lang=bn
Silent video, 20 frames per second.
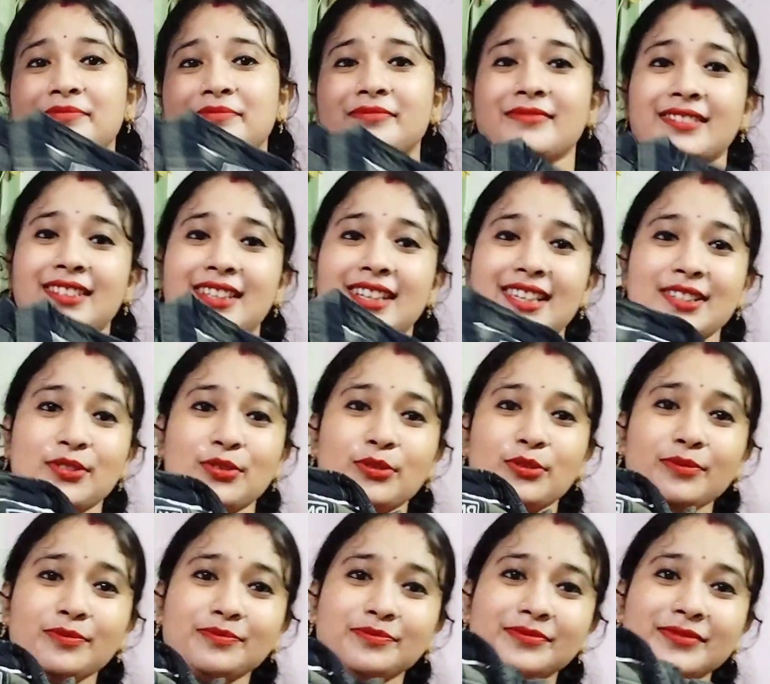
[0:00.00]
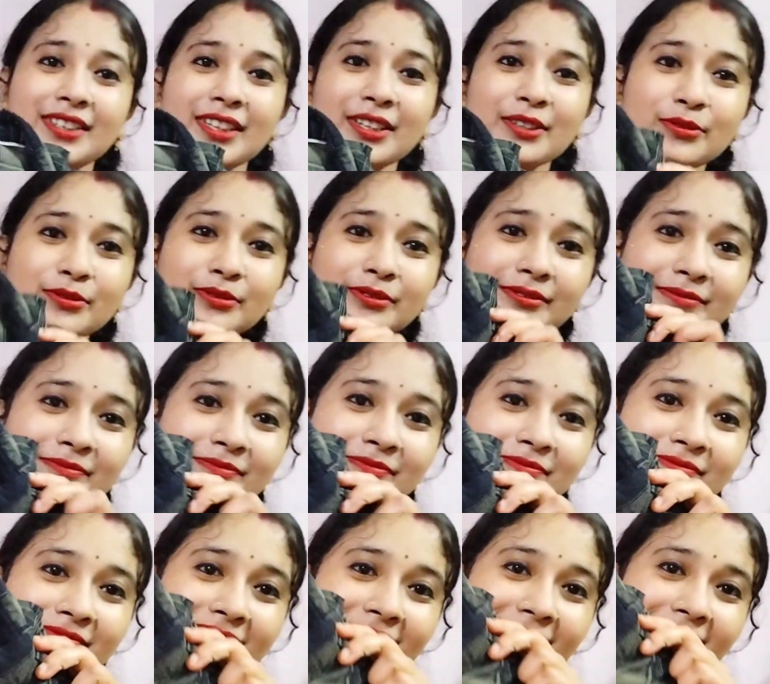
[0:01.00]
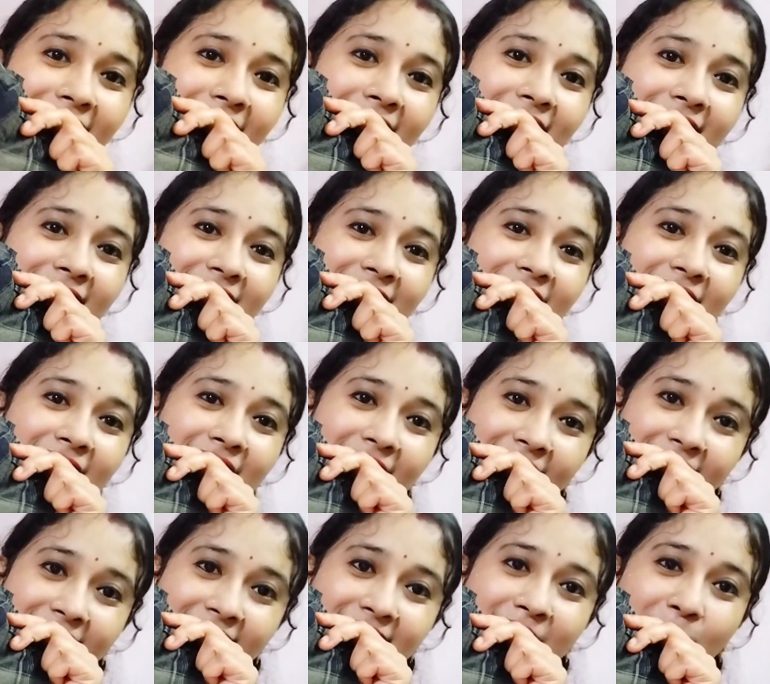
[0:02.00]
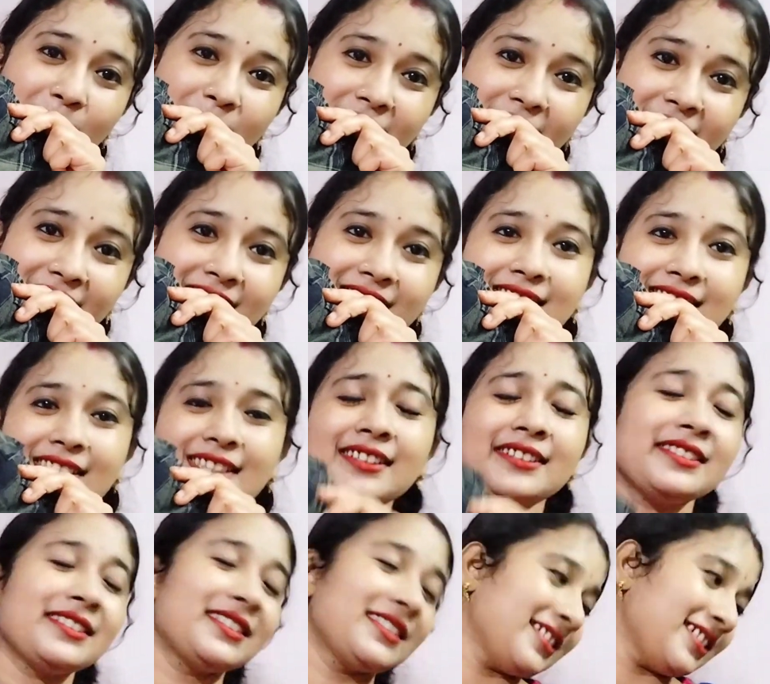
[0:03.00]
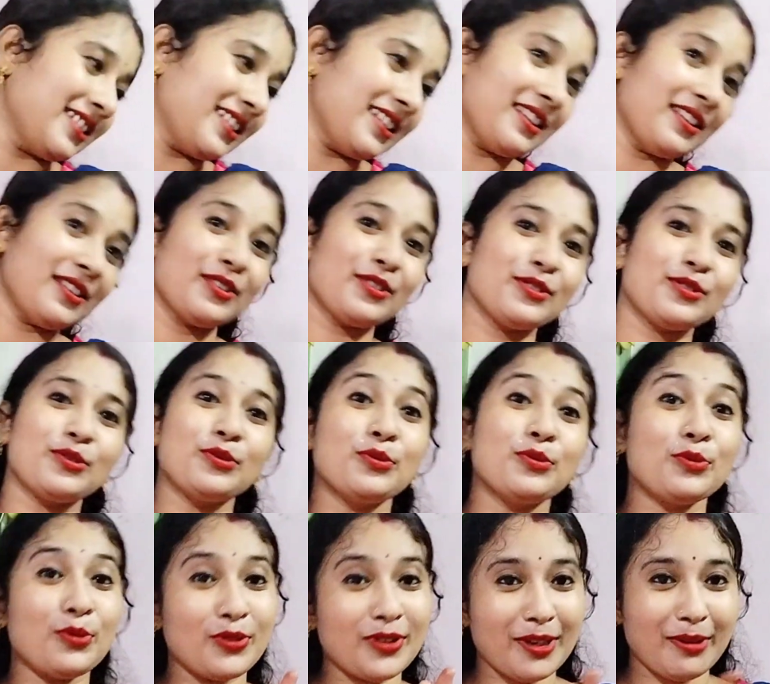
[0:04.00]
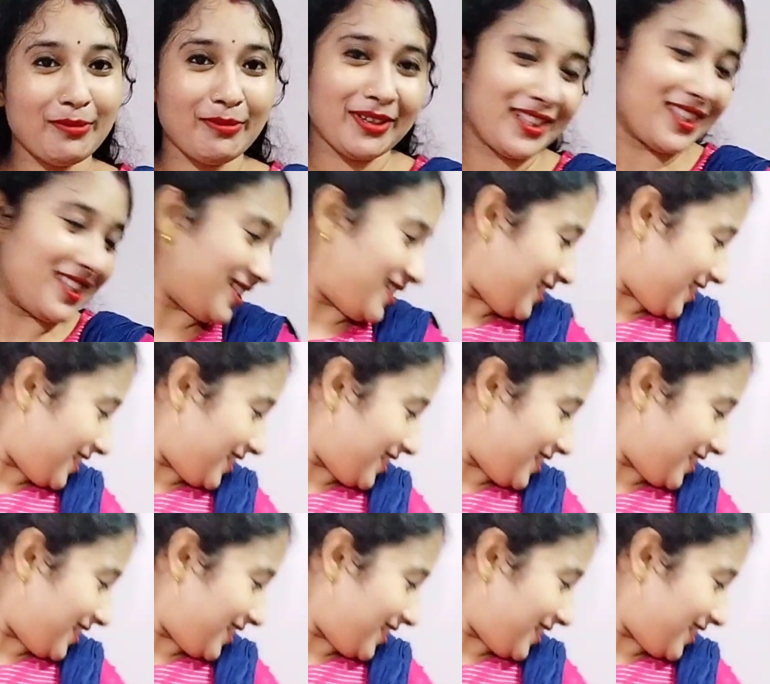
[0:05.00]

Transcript: এই যে দেখুন এটা আর একটা জামা নিয়েছে তো দুটো জামা নিয়েছে